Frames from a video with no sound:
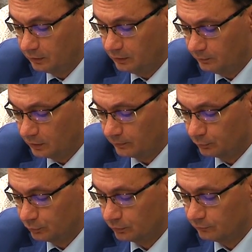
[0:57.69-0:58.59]
имени
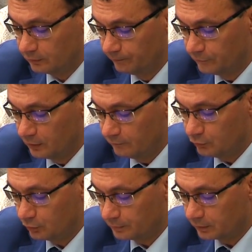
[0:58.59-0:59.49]
Абуденова
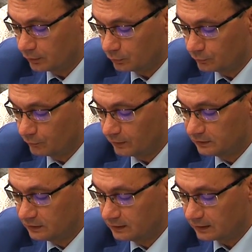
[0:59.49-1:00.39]
идет подготовка
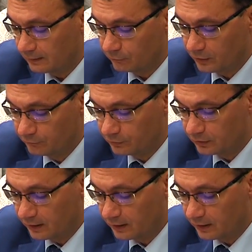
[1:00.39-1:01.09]
водителей трамваев и